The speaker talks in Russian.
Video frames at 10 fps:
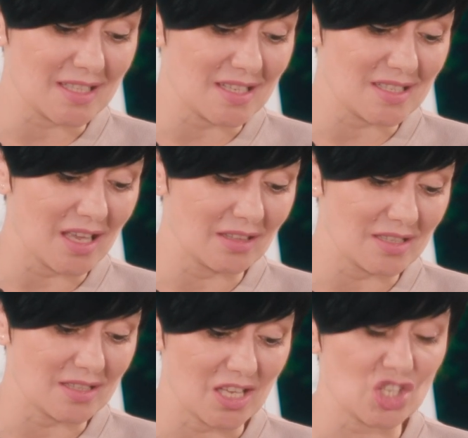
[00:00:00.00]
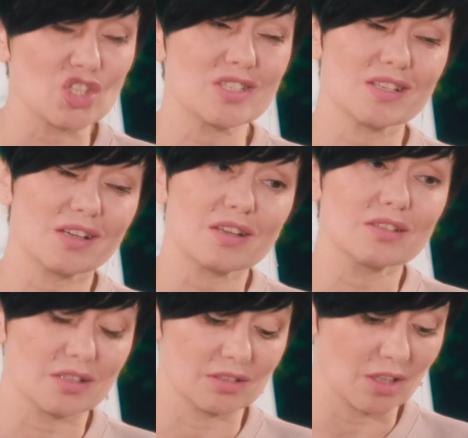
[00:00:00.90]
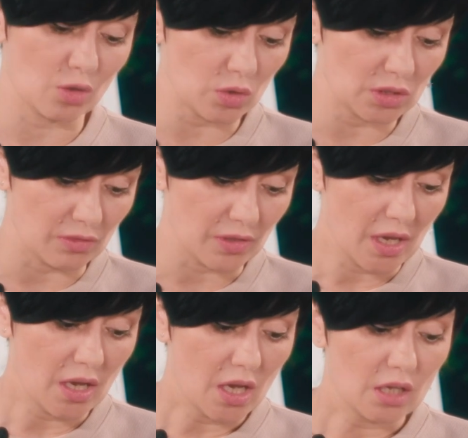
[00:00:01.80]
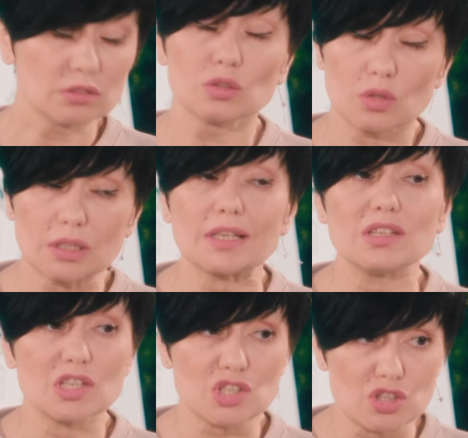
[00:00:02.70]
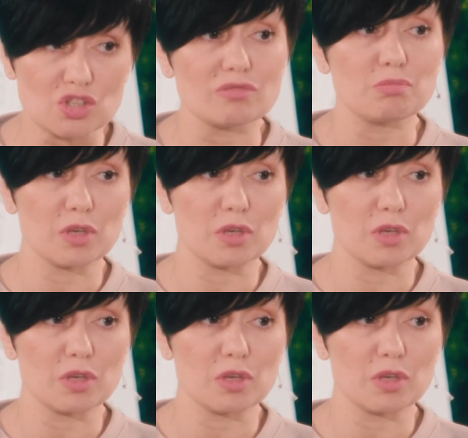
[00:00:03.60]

сказалось на жизни коренных народов, ну и, конечно же, в